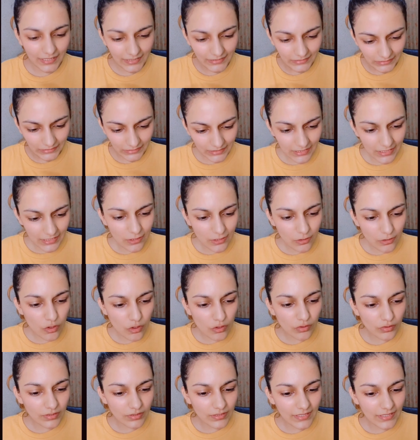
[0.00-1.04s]
कितने
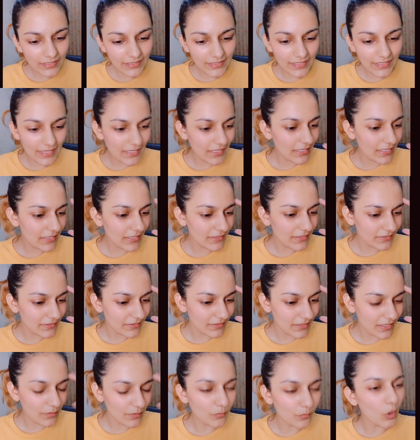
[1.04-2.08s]
लोगों ने ये
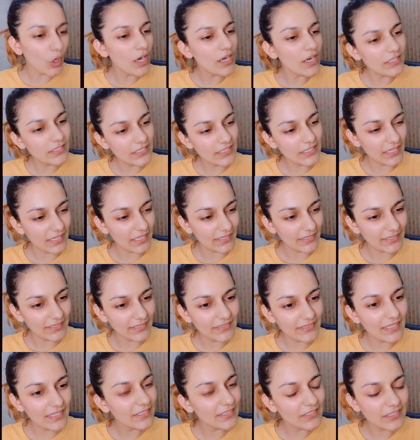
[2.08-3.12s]
अवॉइड किया कि
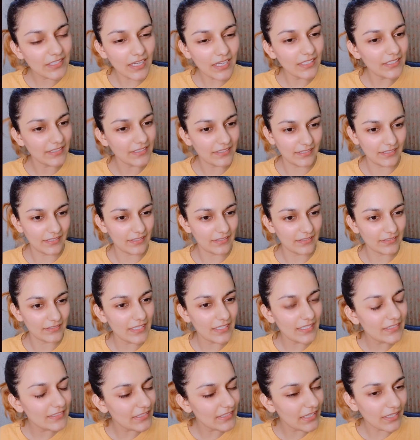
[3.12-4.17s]
ये क्या लिखा है
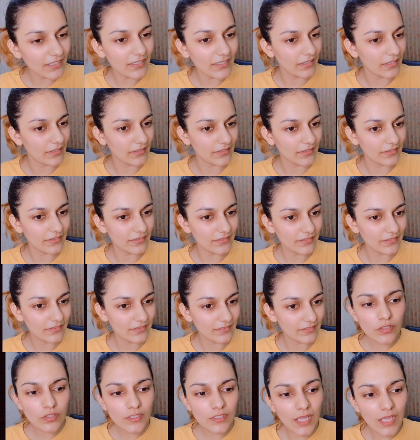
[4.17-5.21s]
ये क्या गाना है
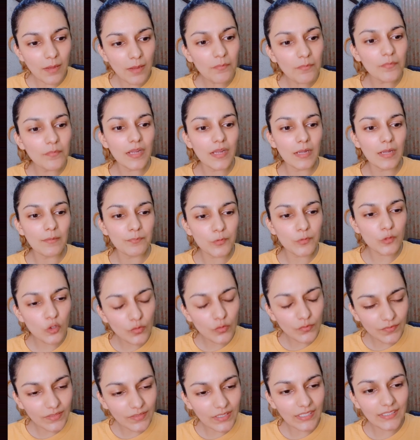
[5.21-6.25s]
सब
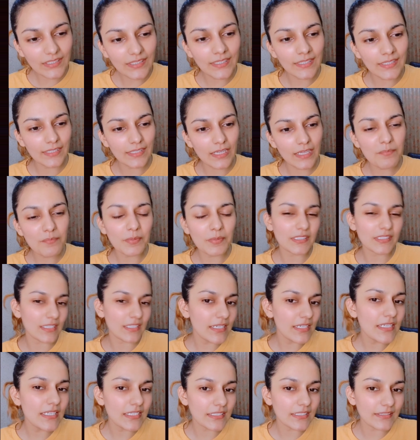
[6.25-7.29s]
अप्रूव कर करके पता
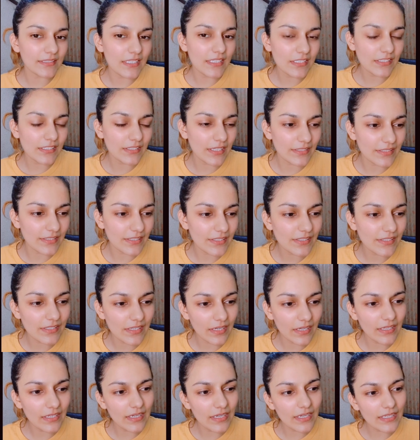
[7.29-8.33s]
नहीं कितने स्टेजेस
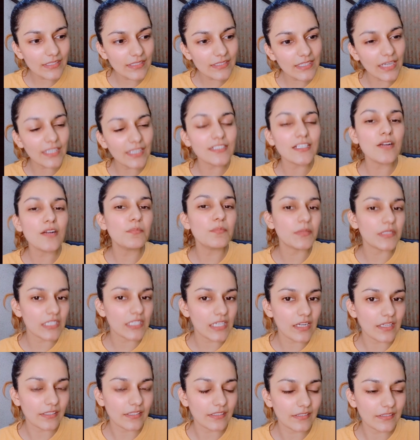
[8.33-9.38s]
से ये गाना
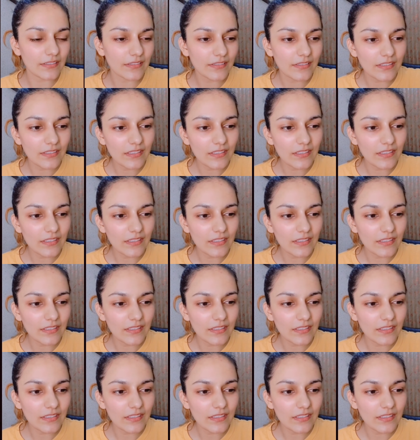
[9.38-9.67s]
बना है